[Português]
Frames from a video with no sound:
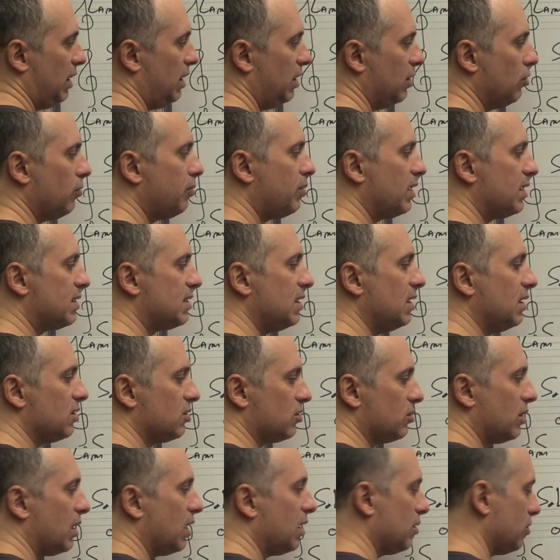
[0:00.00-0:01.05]
Não
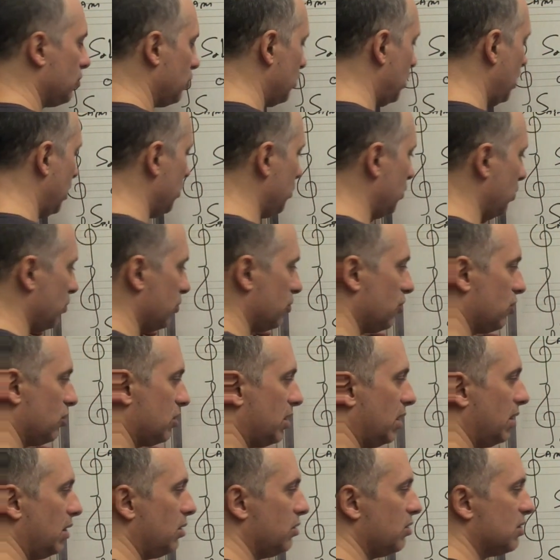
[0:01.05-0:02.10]
preciso, né? Eu não tenho nenhum
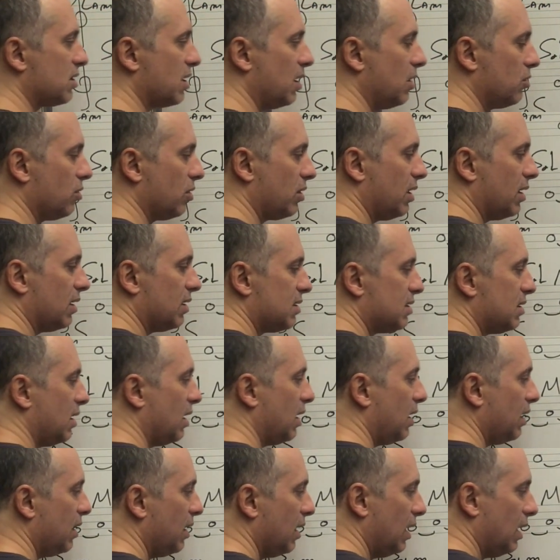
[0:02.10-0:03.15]
sustenido escrito aqui antes
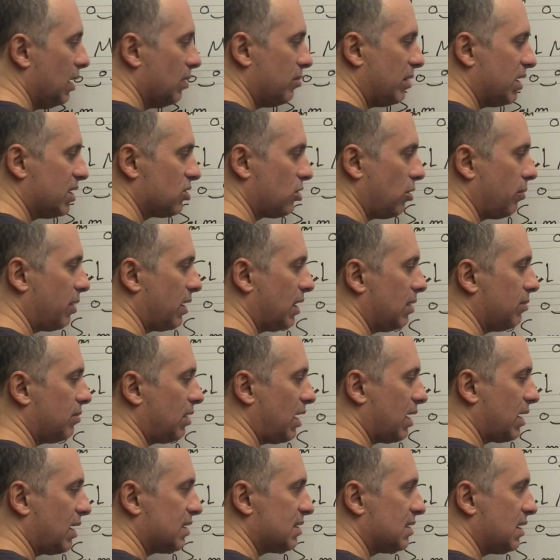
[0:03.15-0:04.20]
dele, mas só para
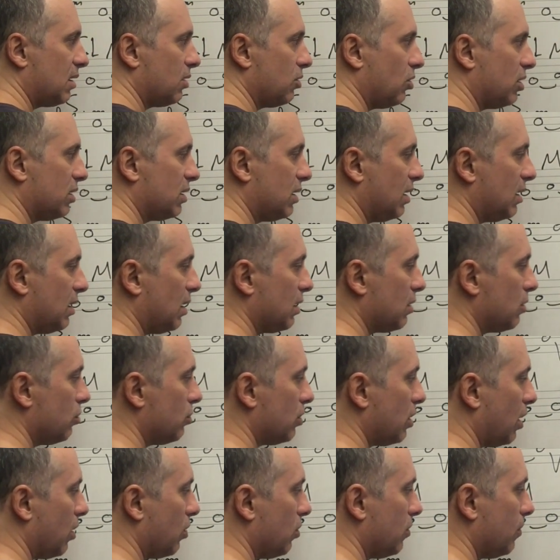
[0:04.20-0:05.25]
lembrar que essa nota é
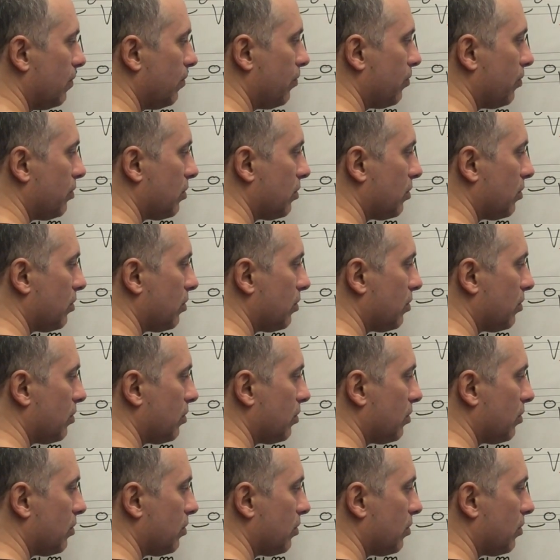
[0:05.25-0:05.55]
natural.